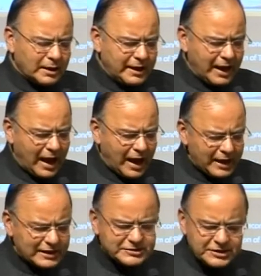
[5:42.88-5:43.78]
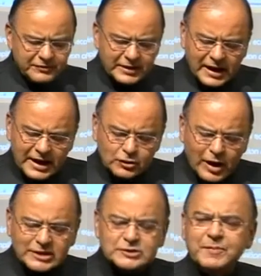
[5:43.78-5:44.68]
कि हर जीवन का जो
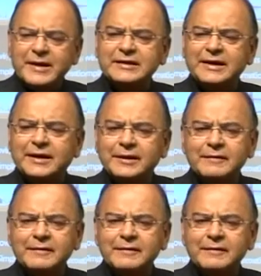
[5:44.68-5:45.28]
आस्पेक्ट है